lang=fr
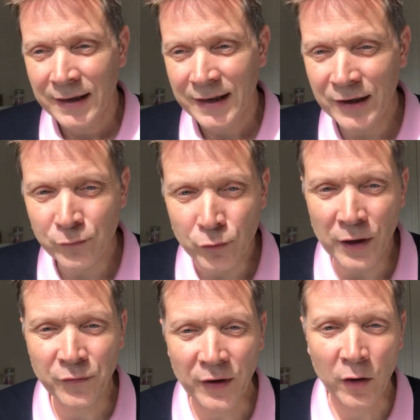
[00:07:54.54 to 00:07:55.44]
et
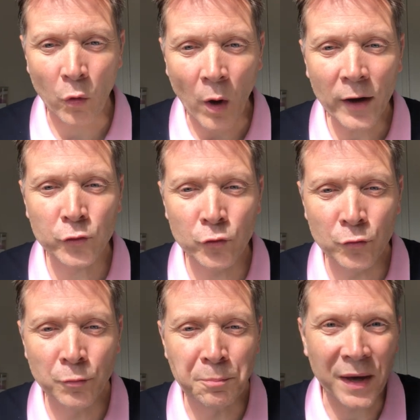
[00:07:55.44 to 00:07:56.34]
voulaient faire croire
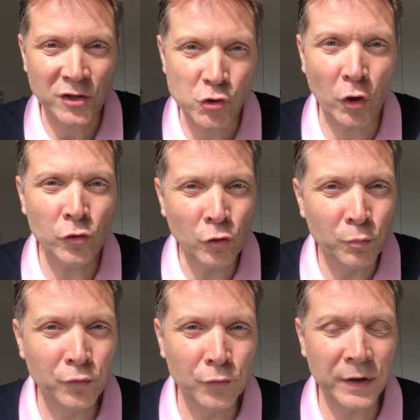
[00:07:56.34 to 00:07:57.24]
qu'une personne ne
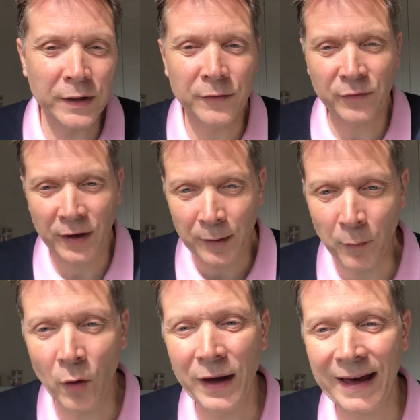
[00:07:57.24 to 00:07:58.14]
pouvait
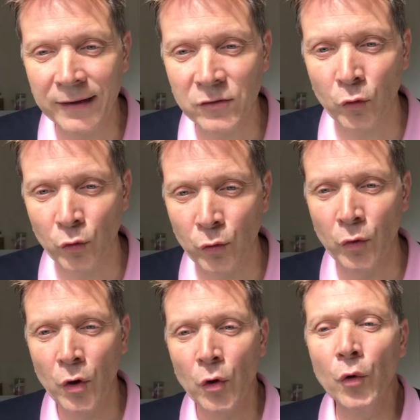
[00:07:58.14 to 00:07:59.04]
vraiment être
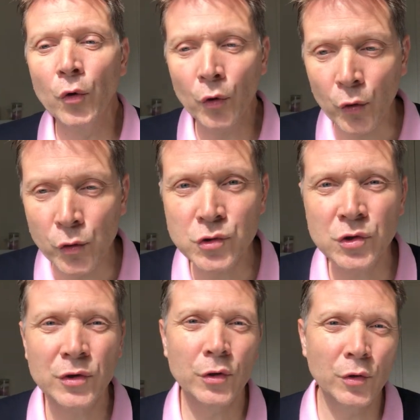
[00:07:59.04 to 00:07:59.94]

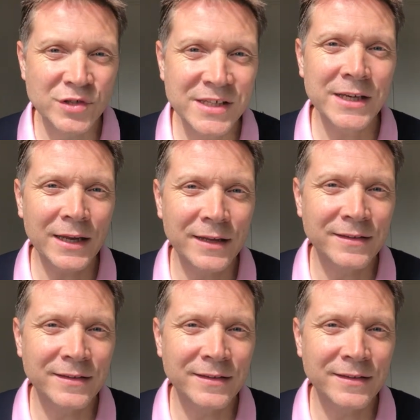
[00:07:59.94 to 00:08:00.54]
heureuse que si elle